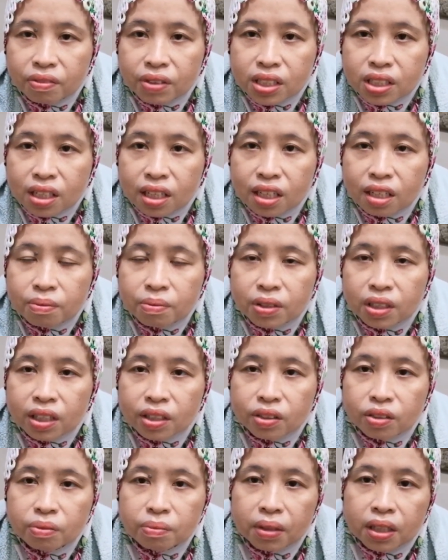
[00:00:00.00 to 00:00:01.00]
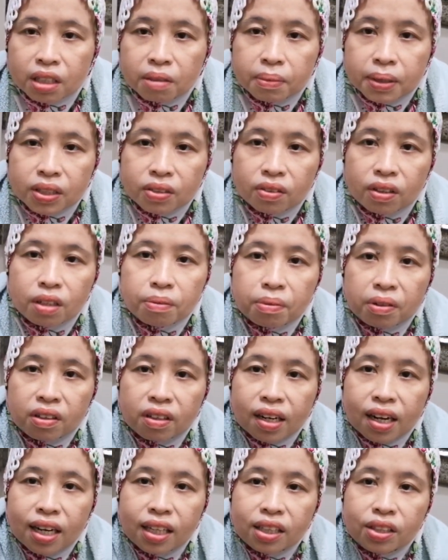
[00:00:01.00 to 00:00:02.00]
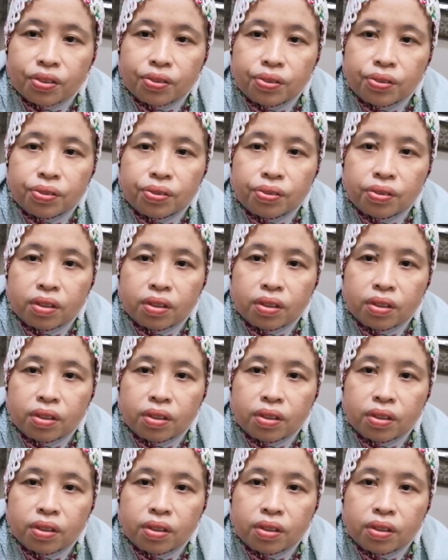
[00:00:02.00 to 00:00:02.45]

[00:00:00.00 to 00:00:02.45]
Wassalamualaikum warahmatullahi wabarakatuh.